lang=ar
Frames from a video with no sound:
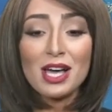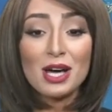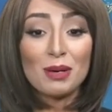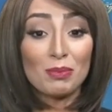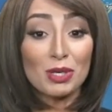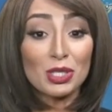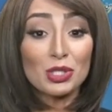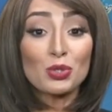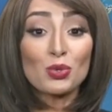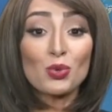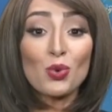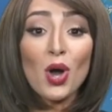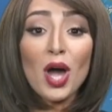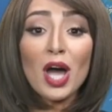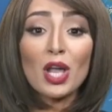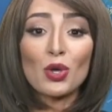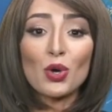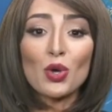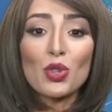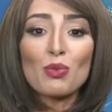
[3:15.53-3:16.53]
مطروح
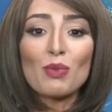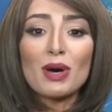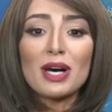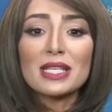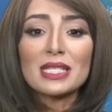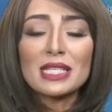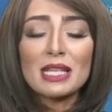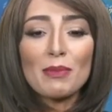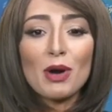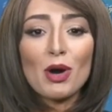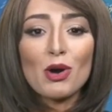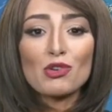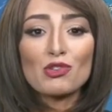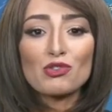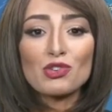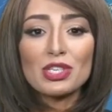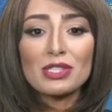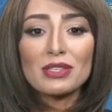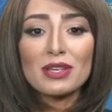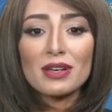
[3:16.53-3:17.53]
العظمى
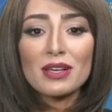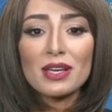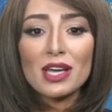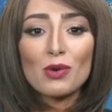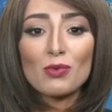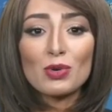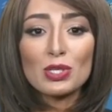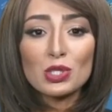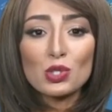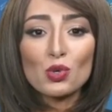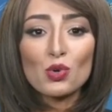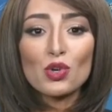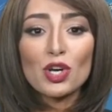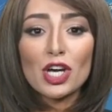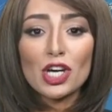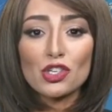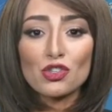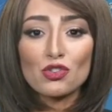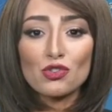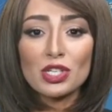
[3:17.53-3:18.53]
27 درجة والصغرى
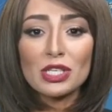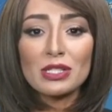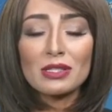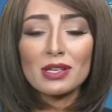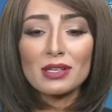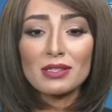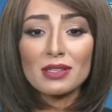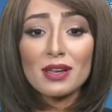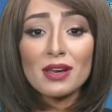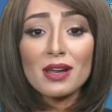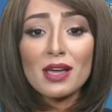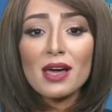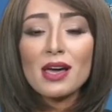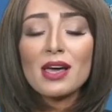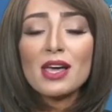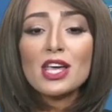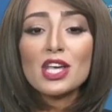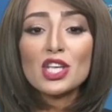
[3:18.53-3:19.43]
20 درجة